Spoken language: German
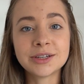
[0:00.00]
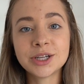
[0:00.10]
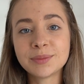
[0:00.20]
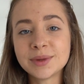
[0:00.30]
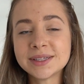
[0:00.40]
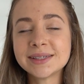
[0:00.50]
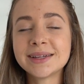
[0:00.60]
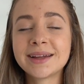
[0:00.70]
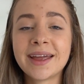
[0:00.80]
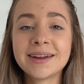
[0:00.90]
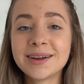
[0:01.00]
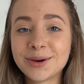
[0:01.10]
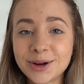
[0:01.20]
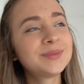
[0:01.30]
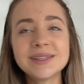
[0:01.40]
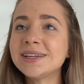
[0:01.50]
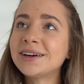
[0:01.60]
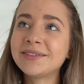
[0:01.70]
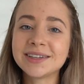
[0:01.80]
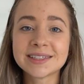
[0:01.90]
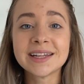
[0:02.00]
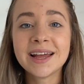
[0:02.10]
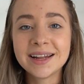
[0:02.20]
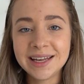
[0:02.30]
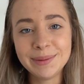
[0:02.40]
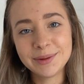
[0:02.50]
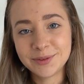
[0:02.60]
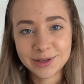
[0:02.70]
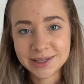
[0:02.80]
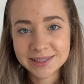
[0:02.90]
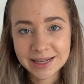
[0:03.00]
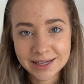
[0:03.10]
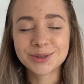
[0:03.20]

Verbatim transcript: dann schickt mir sehr, sehr gerne auch Bilder, weil das liebe ich wirklich sehr.